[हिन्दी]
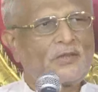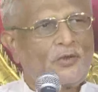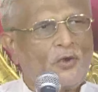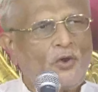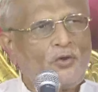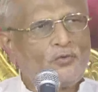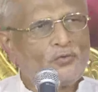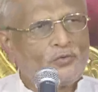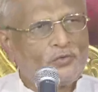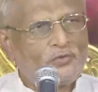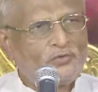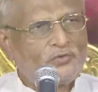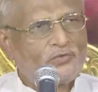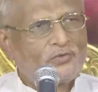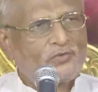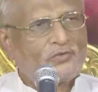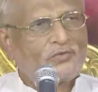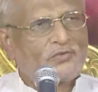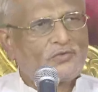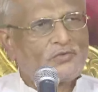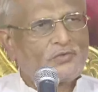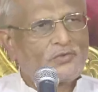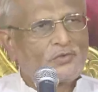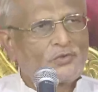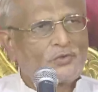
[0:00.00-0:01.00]
क्यों हूं
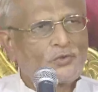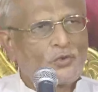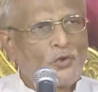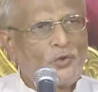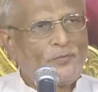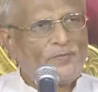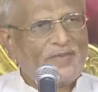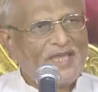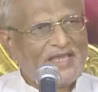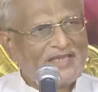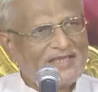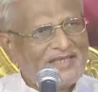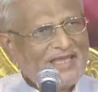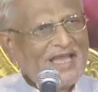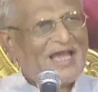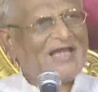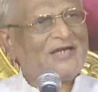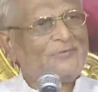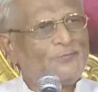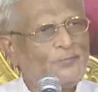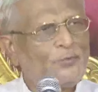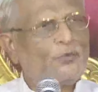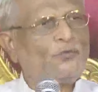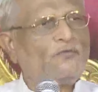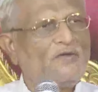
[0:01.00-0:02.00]
क्यों मैं
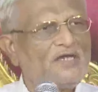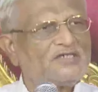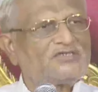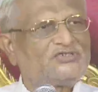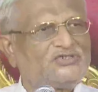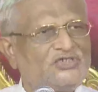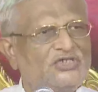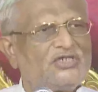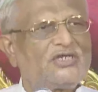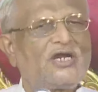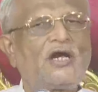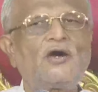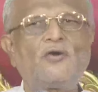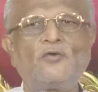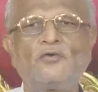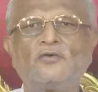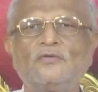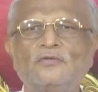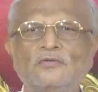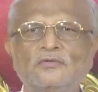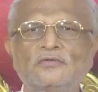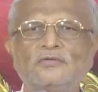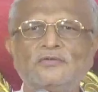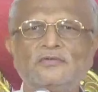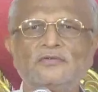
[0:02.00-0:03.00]
ज्ञान पूर्वक जी रहा
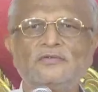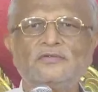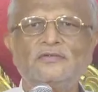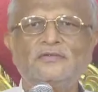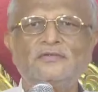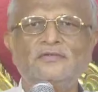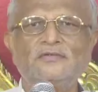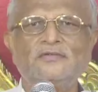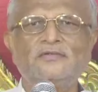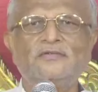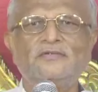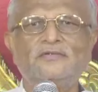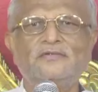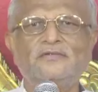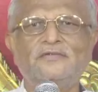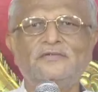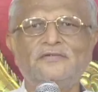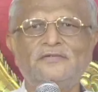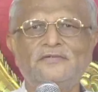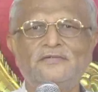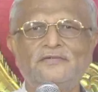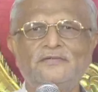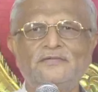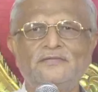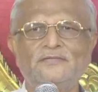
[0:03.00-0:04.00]
हूं
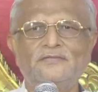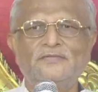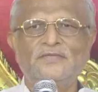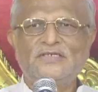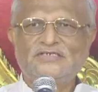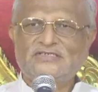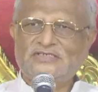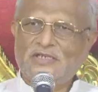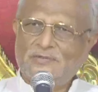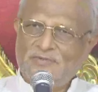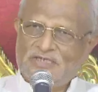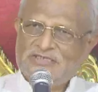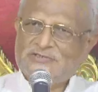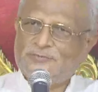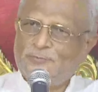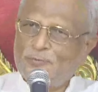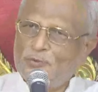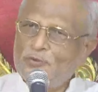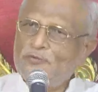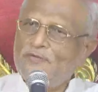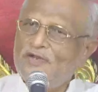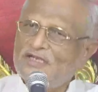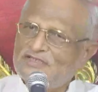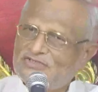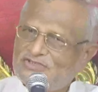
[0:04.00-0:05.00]
मैं समझ
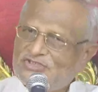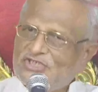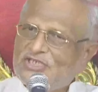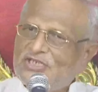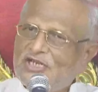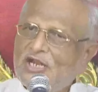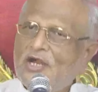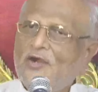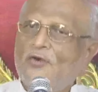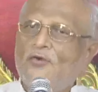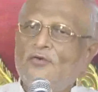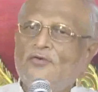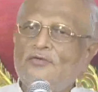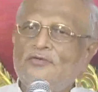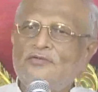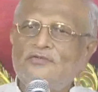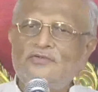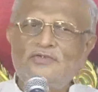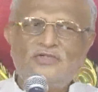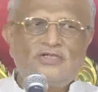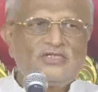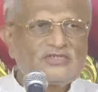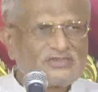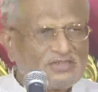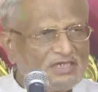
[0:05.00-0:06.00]
पूर्वक जी रहा हूं
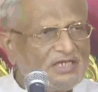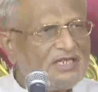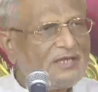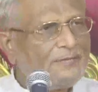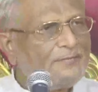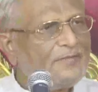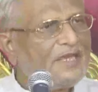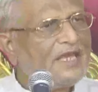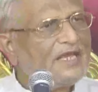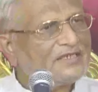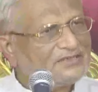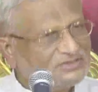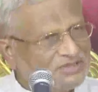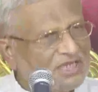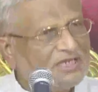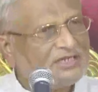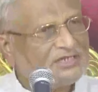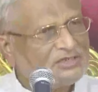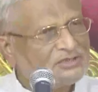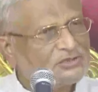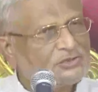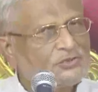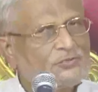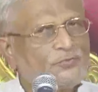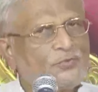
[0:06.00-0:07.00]
इसलिए मैं अच्छा
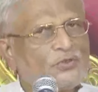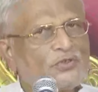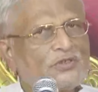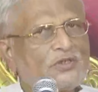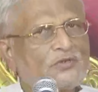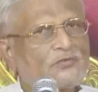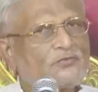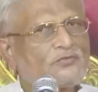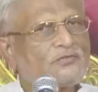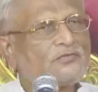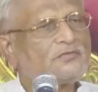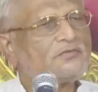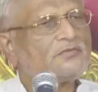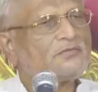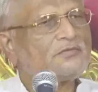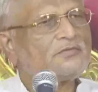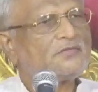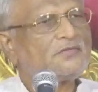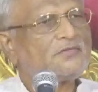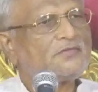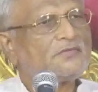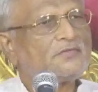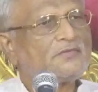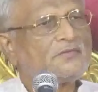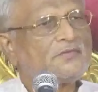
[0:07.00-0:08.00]
डिस्ट्रीब्यूटर हूं
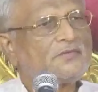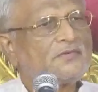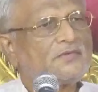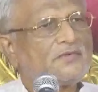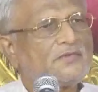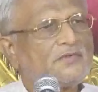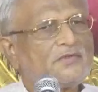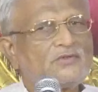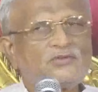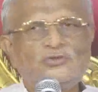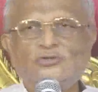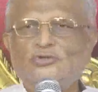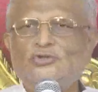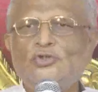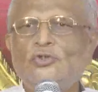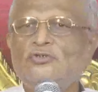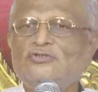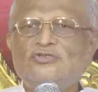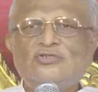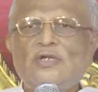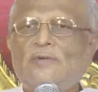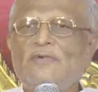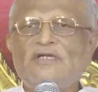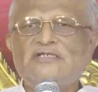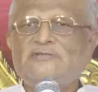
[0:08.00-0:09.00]

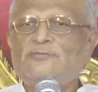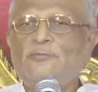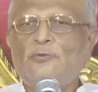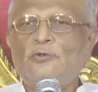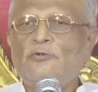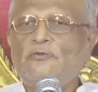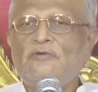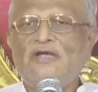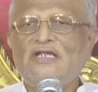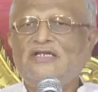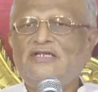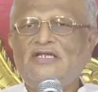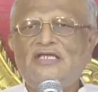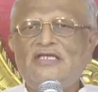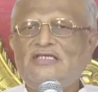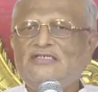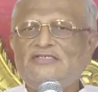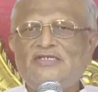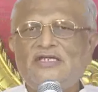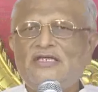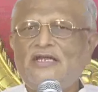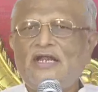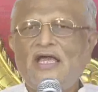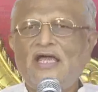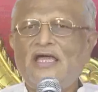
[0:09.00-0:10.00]
जो समझ पूर्वक
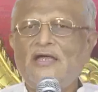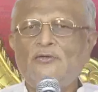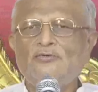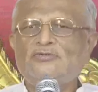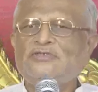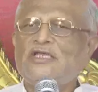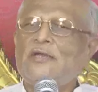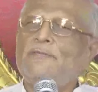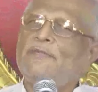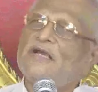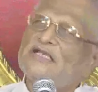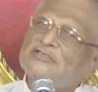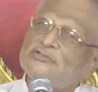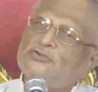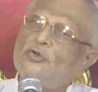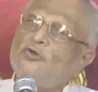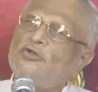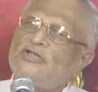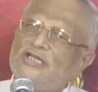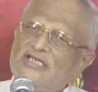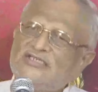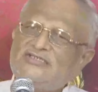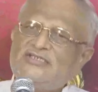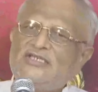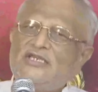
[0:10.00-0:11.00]
नहीं जी रहा है उसके पास
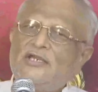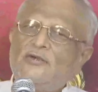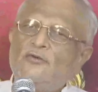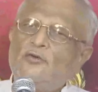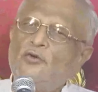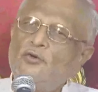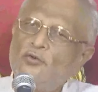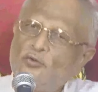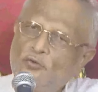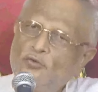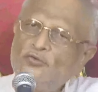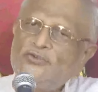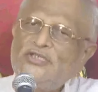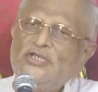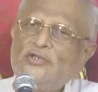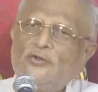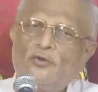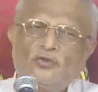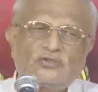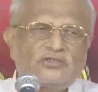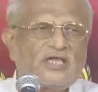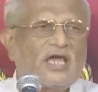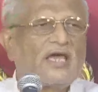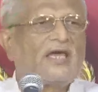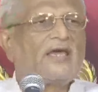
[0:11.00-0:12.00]
शॉर्टेज ही है वो खुद ही
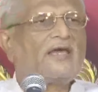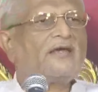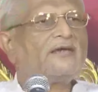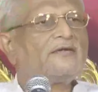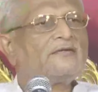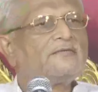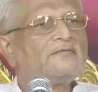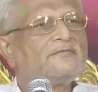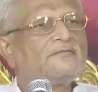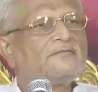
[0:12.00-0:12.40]
रोता है